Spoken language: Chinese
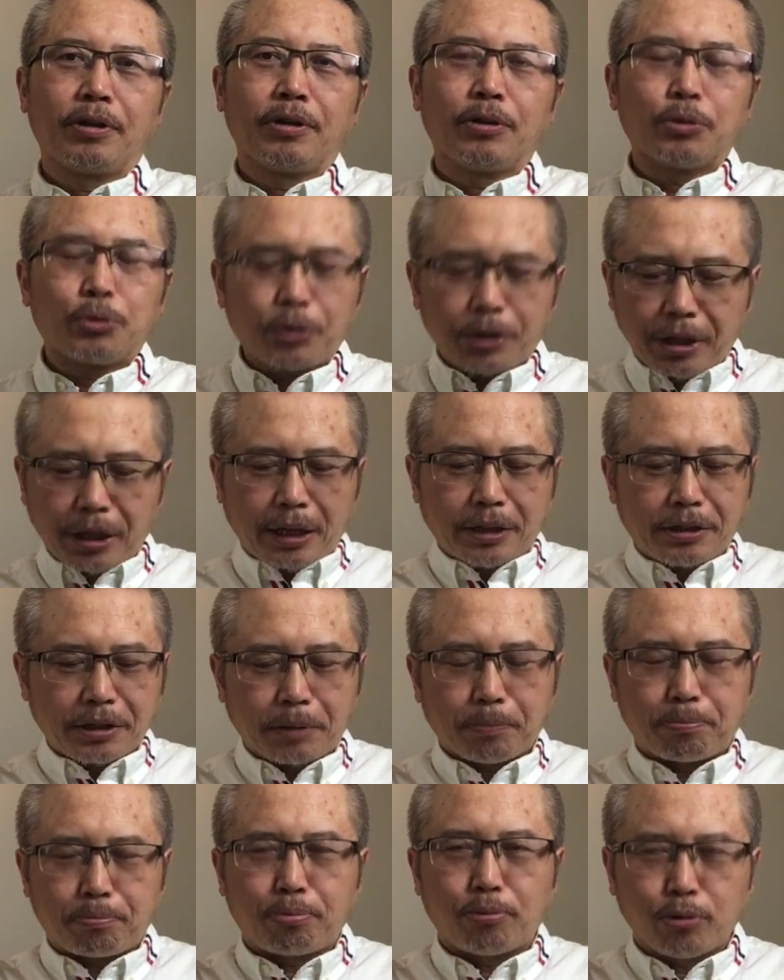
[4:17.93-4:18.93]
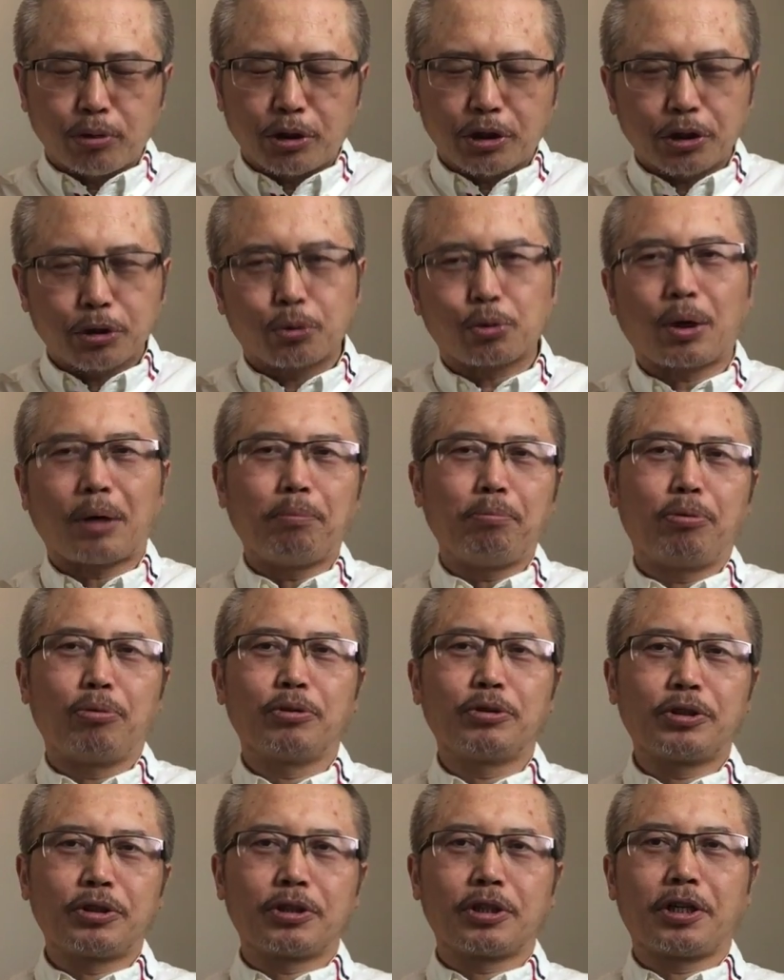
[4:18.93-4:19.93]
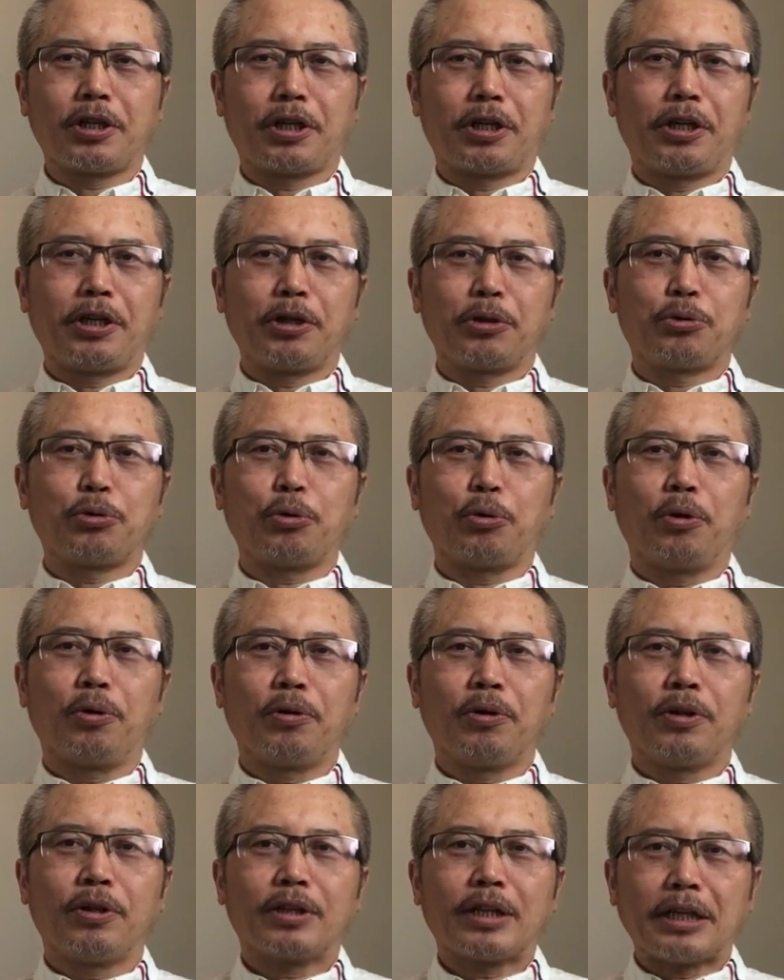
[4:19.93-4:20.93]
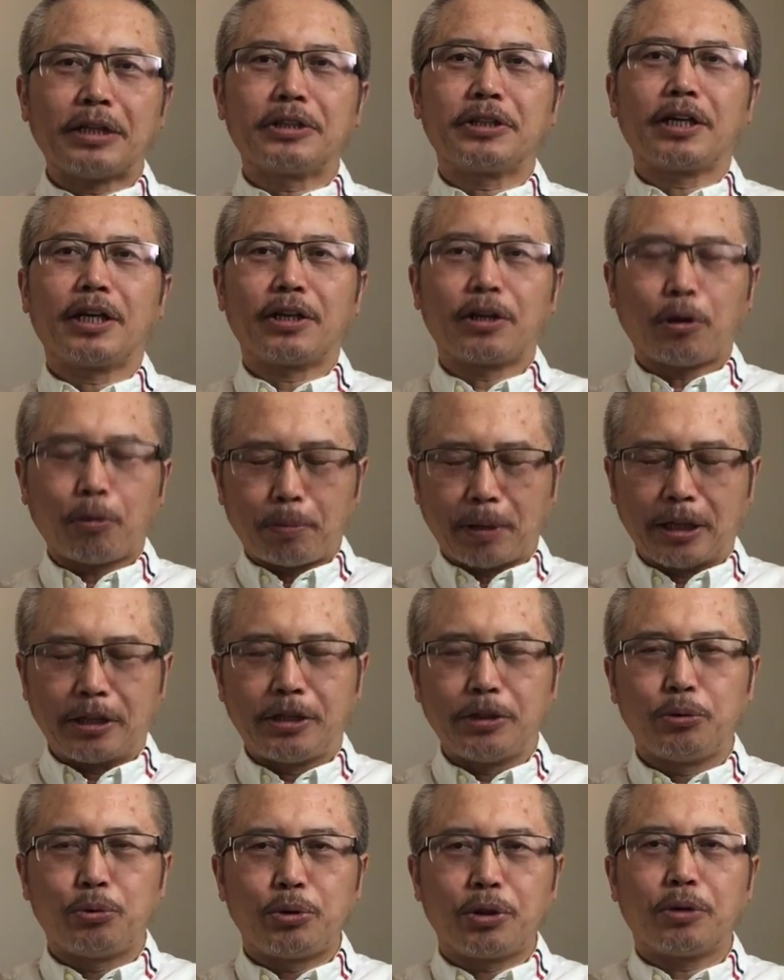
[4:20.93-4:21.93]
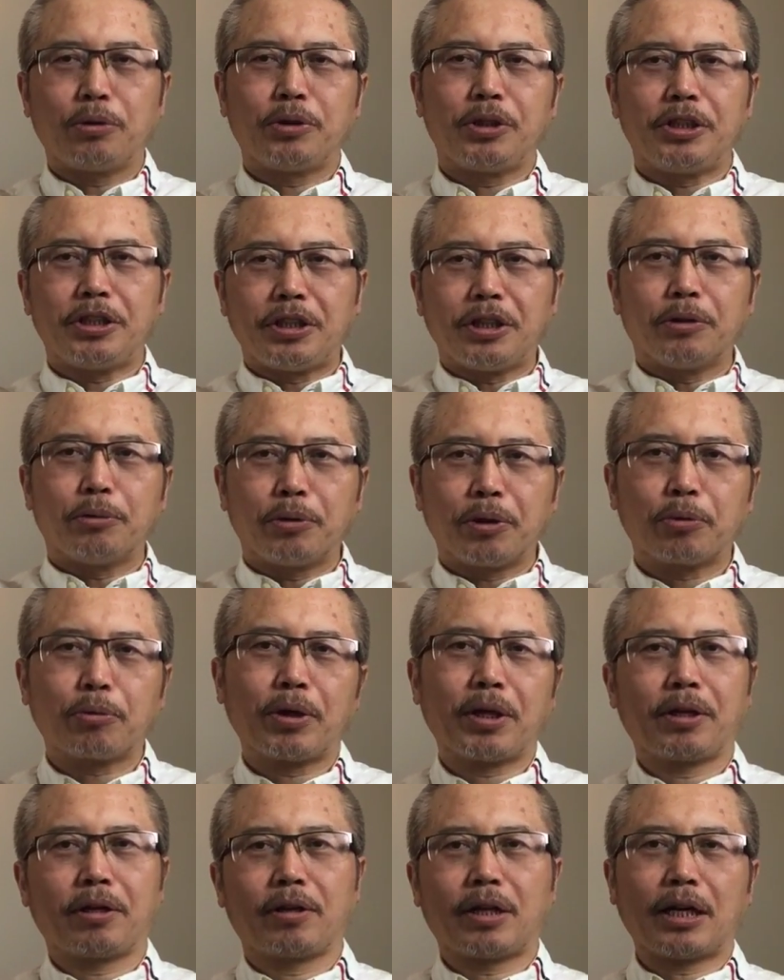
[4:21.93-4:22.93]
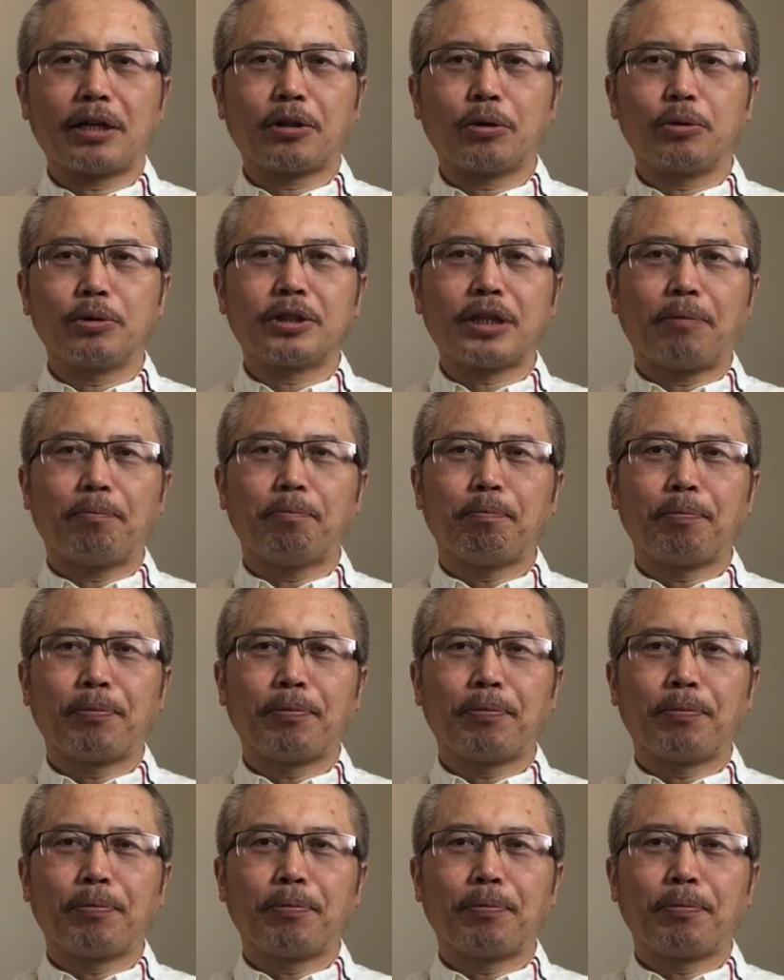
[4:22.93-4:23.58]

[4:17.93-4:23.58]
虽然这不是川普个人的错，但是呢，老百姓最后一定会怪到他头上。